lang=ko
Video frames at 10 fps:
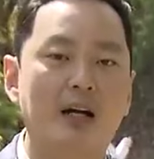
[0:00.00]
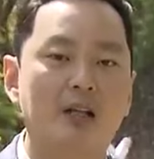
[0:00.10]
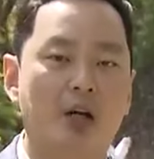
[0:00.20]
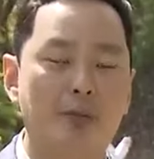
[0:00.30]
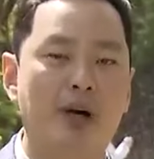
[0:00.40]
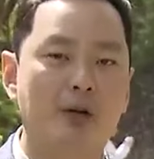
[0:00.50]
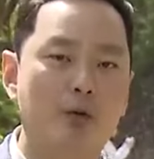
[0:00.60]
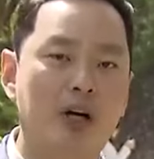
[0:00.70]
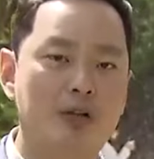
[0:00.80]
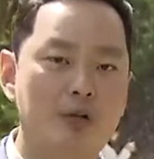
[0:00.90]

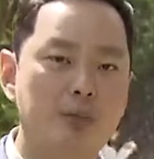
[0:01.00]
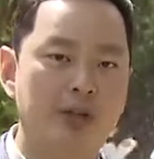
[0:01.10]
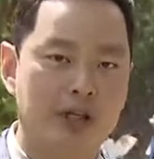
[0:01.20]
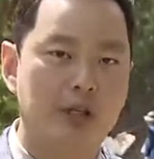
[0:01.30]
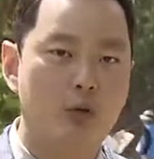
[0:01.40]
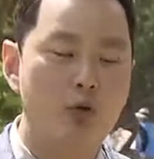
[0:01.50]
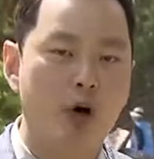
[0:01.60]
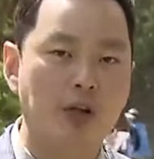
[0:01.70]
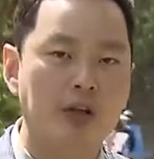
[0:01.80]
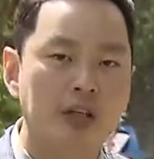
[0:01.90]
텃밭과 숲길,
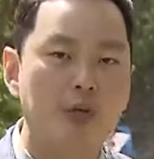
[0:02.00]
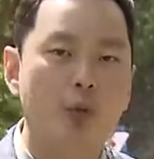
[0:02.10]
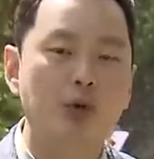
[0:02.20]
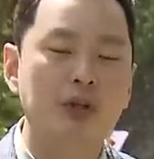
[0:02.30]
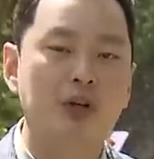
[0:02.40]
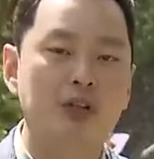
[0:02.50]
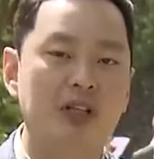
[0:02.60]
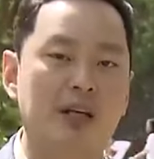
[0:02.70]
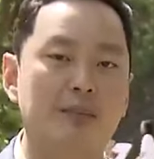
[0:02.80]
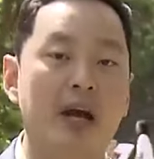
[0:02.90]
공원 이런 모든
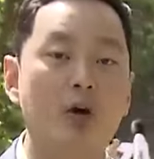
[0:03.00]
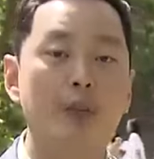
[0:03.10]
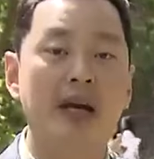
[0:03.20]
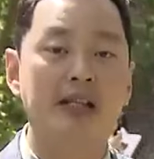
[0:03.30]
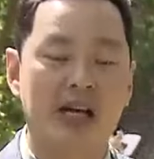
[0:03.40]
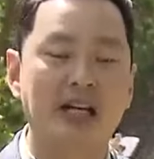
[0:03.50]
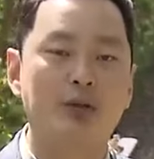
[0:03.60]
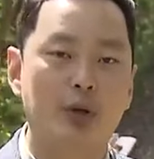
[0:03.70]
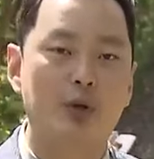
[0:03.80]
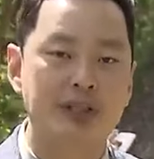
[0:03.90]
것들이 배움의 장이
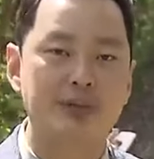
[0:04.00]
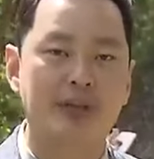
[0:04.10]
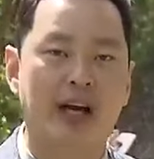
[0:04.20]
되고 있습니다.